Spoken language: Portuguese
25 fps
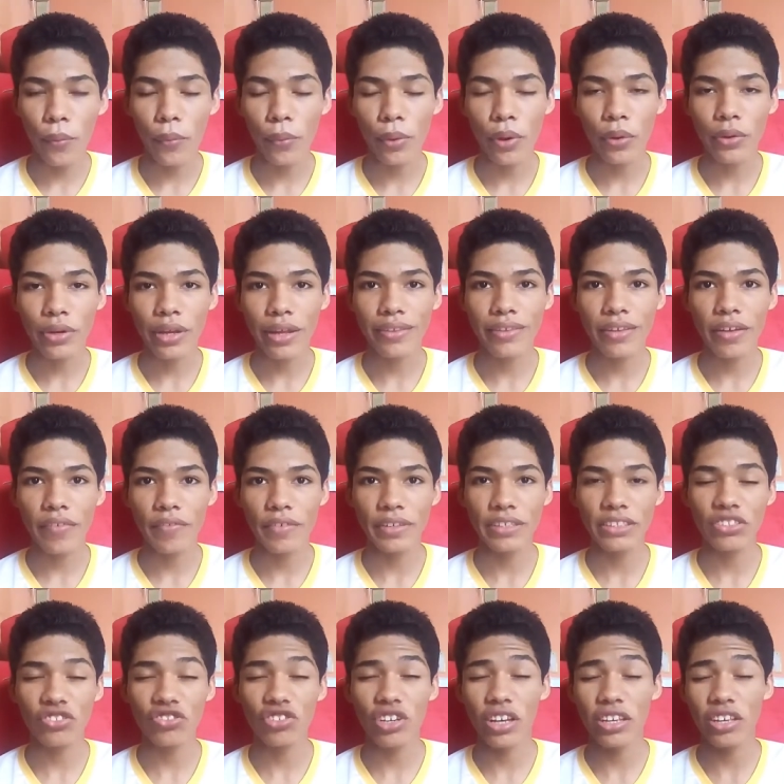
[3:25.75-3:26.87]
o Leonardo da
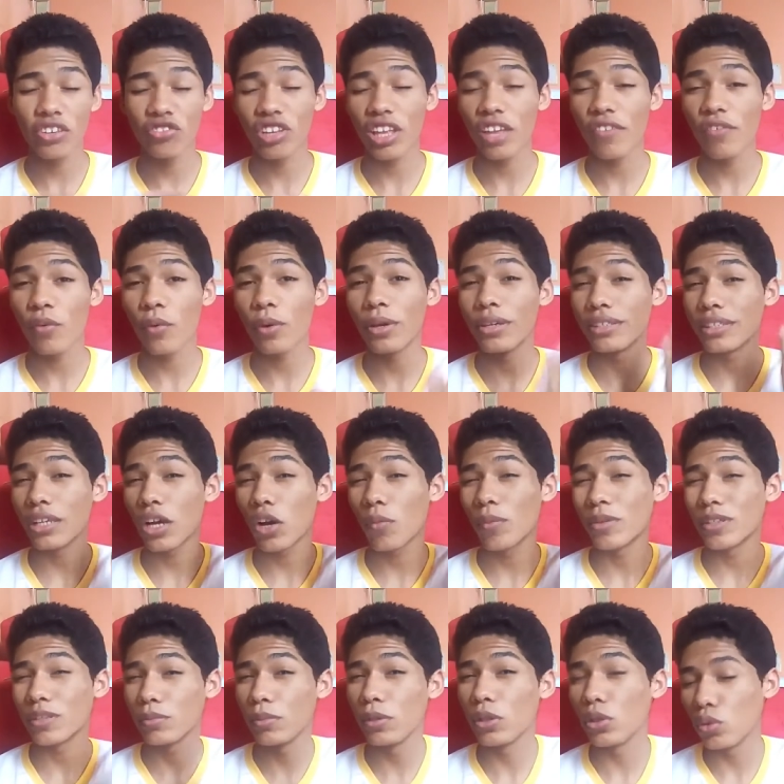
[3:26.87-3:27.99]
Vinci, já, já, deve conhecer
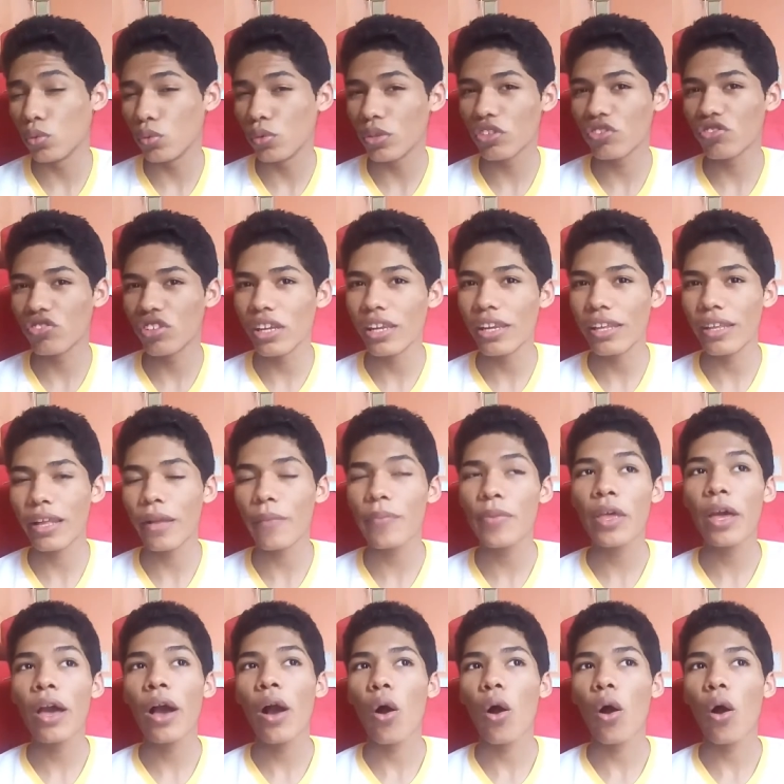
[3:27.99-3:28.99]
algumas pinturas dele, né?